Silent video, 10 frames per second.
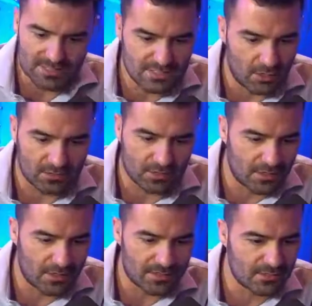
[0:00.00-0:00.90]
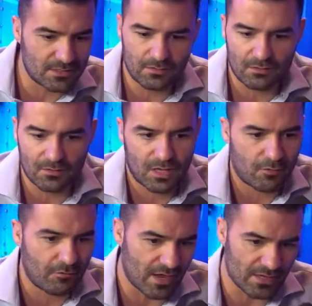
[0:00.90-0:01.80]
da OTAN, assim, é, o que, que
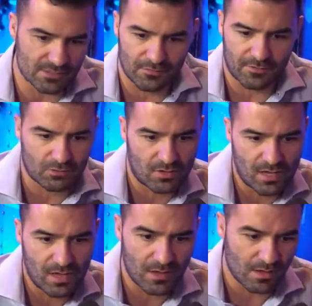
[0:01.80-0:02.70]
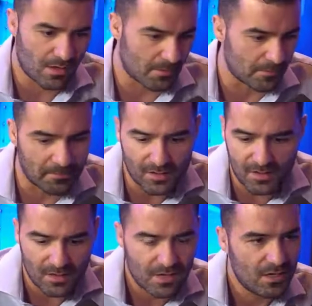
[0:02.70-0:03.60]
faz? É, faz o quê? É,
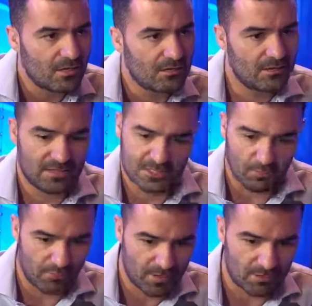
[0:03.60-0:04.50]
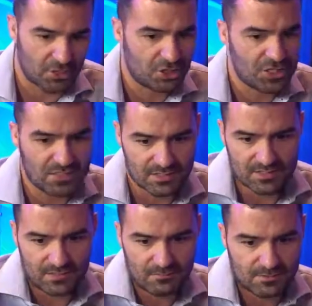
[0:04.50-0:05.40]
né, nesse movimento, a China
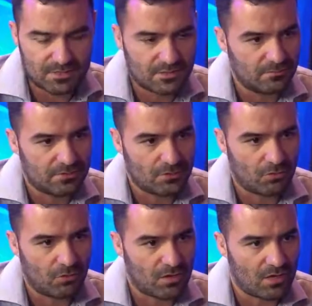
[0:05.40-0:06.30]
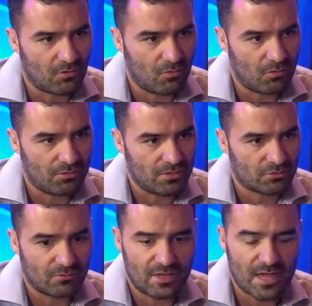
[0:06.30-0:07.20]
se, se, se coloca com a União
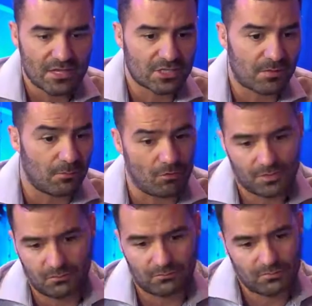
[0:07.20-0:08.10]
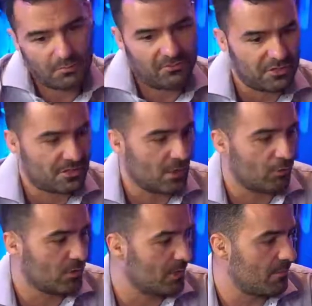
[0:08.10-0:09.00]
Soviética. Bom, então vamos invadir
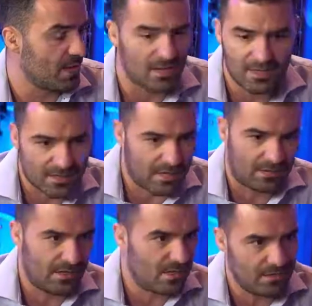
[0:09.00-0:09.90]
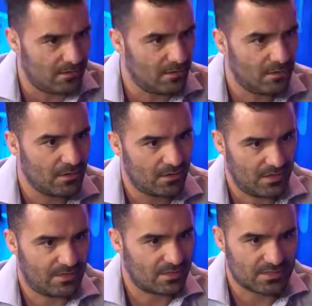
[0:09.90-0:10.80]
Taiwan também. E aí, cara, e aí?
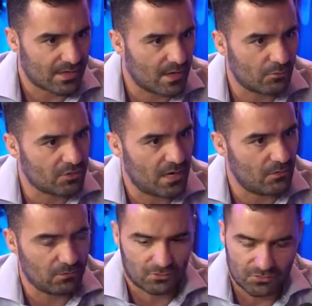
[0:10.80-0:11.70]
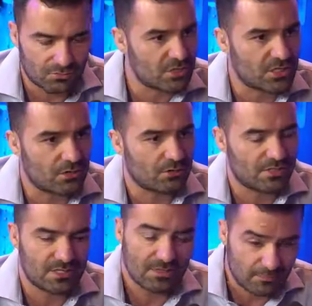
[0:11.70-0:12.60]
É Terceira Guerra Mundial? Nós vamos deixar
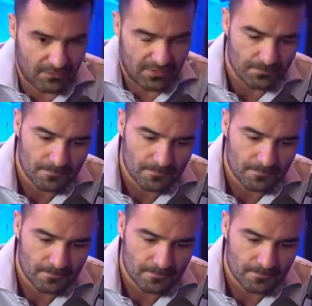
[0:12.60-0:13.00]
acontecer? Enfim.